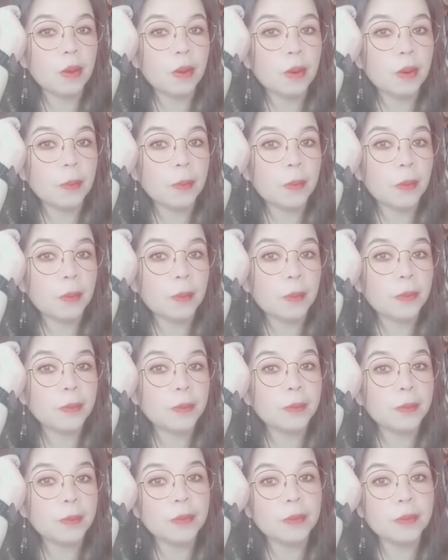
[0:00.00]
ano?
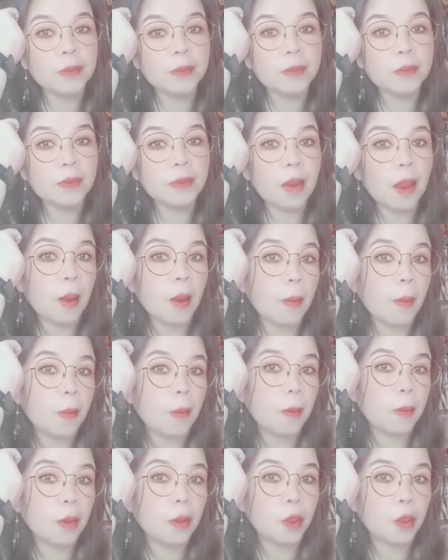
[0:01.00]

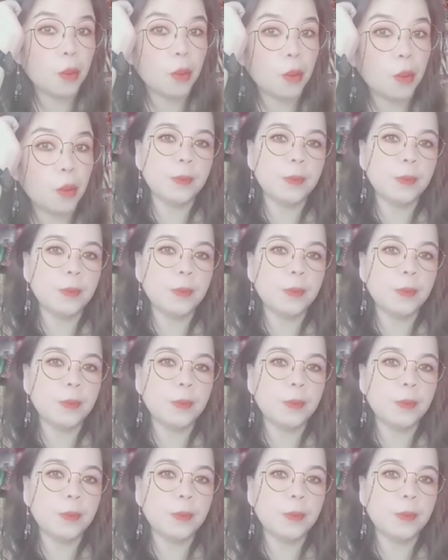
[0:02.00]
tama ba yun?